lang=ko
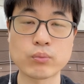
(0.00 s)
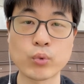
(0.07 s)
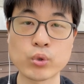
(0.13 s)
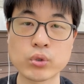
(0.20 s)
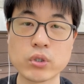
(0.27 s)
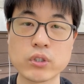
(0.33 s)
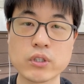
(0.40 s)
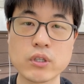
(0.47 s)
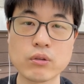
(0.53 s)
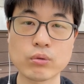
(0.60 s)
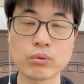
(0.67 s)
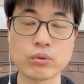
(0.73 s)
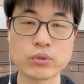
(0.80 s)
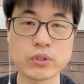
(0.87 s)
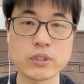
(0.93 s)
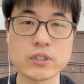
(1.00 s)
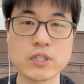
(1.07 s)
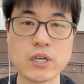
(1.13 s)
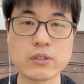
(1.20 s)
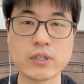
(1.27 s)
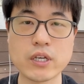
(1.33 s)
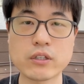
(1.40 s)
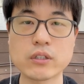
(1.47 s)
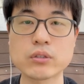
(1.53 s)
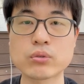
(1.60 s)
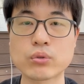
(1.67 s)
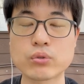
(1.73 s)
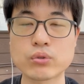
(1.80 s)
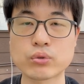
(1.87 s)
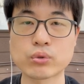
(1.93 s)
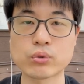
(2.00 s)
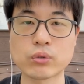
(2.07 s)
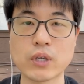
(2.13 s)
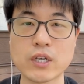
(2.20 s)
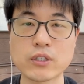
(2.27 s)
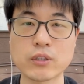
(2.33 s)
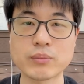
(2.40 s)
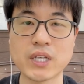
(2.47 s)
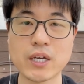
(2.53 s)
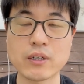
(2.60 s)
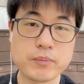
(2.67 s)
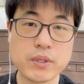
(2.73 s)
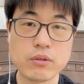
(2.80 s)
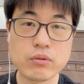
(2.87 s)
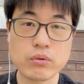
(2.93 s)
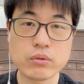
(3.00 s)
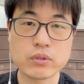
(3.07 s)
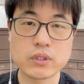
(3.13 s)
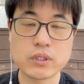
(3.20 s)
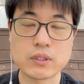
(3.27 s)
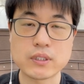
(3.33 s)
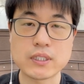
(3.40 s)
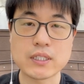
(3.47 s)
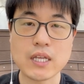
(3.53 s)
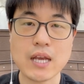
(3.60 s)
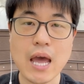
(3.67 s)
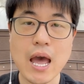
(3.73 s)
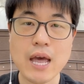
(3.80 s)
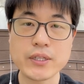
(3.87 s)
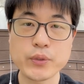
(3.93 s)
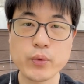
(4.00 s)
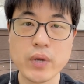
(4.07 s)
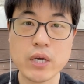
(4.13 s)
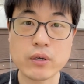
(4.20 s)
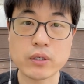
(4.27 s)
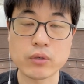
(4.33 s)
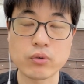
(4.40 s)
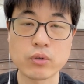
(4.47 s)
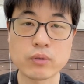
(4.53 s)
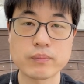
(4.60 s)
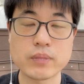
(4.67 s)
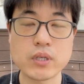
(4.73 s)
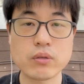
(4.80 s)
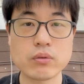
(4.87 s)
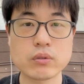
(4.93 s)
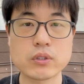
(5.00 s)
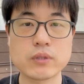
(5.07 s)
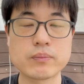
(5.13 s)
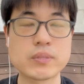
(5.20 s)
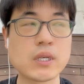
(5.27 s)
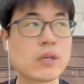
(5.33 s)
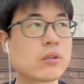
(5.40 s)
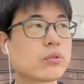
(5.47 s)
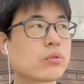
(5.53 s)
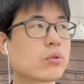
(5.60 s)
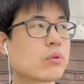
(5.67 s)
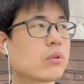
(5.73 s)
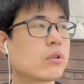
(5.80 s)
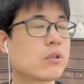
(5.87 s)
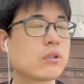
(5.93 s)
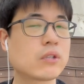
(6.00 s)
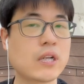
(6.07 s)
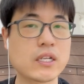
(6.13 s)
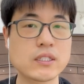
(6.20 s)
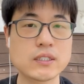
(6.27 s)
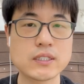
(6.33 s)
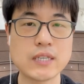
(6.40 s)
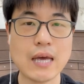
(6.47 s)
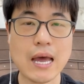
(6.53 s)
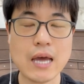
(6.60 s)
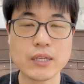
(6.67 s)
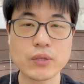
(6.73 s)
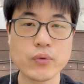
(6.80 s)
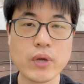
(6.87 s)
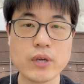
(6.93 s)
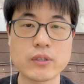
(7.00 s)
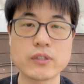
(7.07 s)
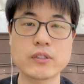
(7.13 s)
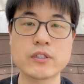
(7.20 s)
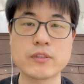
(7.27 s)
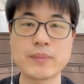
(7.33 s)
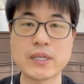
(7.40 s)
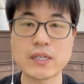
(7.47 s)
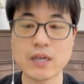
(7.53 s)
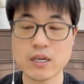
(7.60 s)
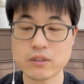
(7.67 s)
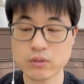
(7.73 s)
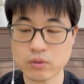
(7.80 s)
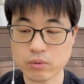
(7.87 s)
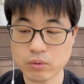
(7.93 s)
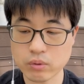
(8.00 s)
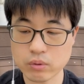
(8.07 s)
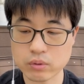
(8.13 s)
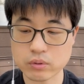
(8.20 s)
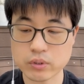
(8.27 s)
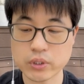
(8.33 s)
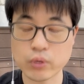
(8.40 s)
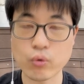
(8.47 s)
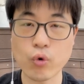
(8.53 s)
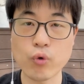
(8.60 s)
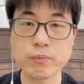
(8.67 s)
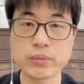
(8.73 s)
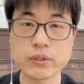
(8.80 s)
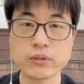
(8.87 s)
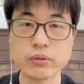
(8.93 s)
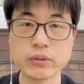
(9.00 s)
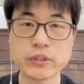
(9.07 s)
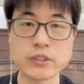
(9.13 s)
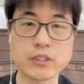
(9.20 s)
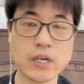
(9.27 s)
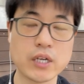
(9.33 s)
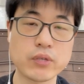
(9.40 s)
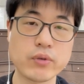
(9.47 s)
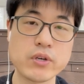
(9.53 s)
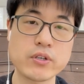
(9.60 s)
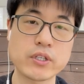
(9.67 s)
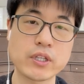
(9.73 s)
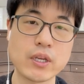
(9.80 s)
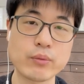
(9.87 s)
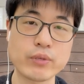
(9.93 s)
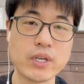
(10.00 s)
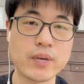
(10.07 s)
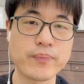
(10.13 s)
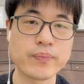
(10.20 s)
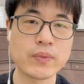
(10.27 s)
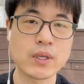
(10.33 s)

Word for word: 모터의 속도를 제어를 해서 드론을 조종을 하는 겁니다. 픽소크는 일단 하드웨어이고 픽소크는 비행 컨트롤러라는 그 하드웨어를 의미를 하는 거고 그리고 오픈 소스 하드웨어이기 때문에